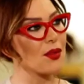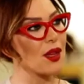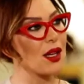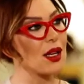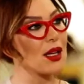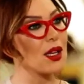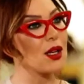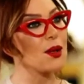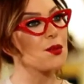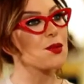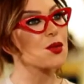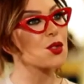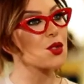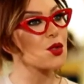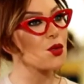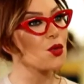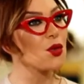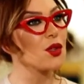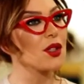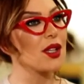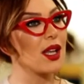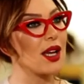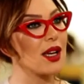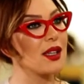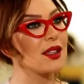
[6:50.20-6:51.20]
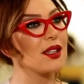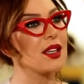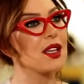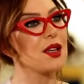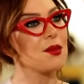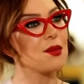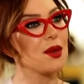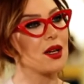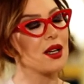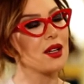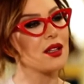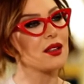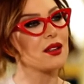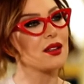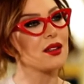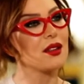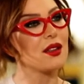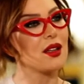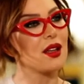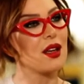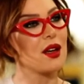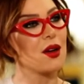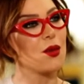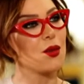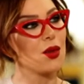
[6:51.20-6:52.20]
يلبسون قديما
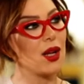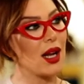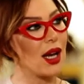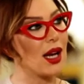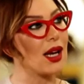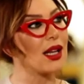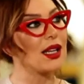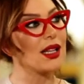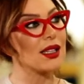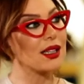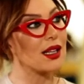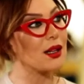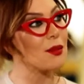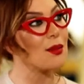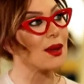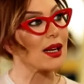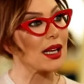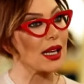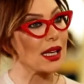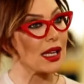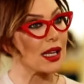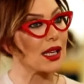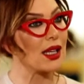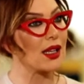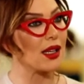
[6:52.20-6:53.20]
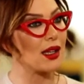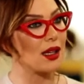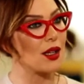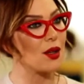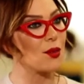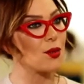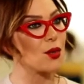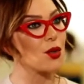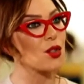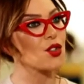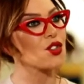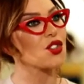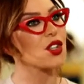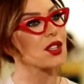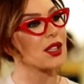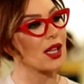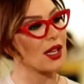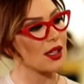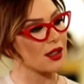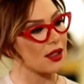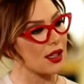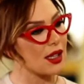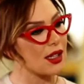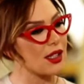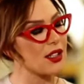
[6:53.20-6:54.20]
آه، والعائلات الملكيه البروشات
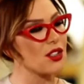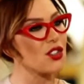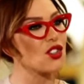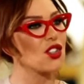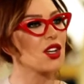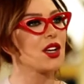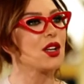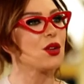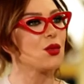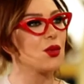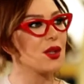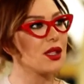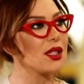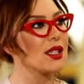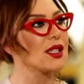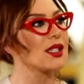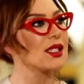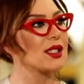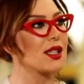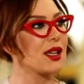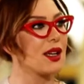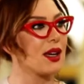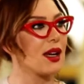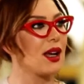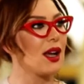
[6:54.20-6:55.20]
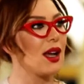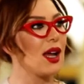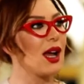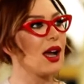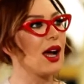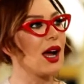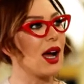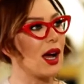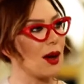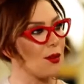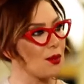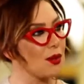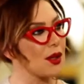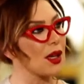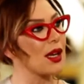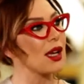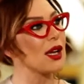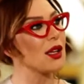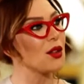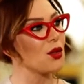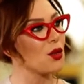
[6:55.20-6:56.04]
حتى الرجال والنساء صح عم يكانوا